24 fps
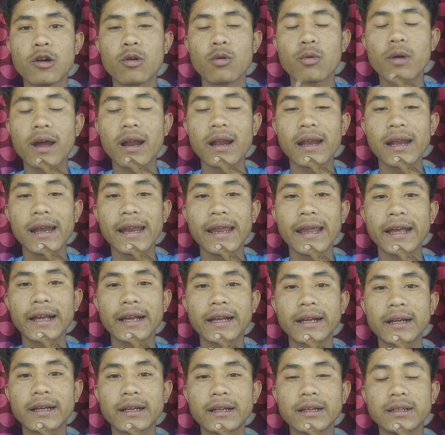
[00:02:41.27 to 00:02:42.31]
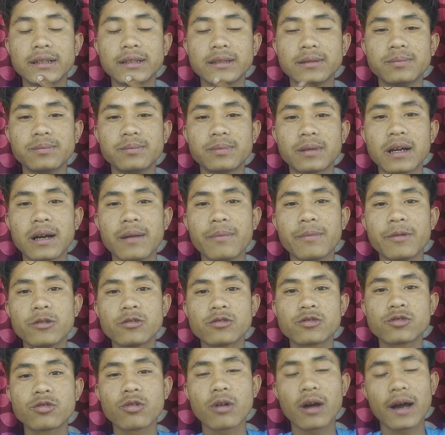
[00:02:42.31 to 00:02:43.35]
वन लैख का
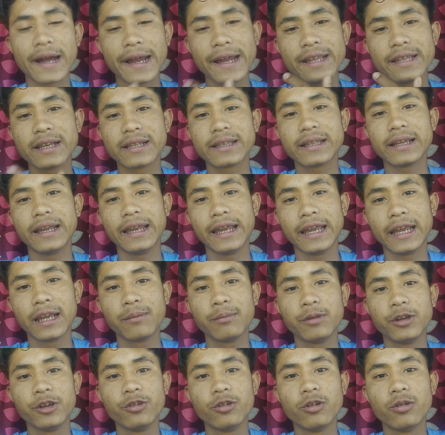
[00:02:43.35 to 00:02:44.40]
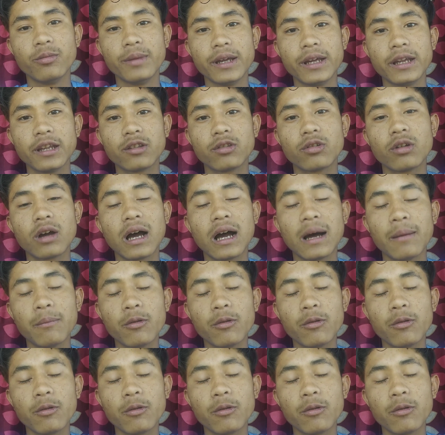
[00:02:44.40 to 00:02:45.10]
व्यूज़ तो आ ही जाता है एक वीडियो में तो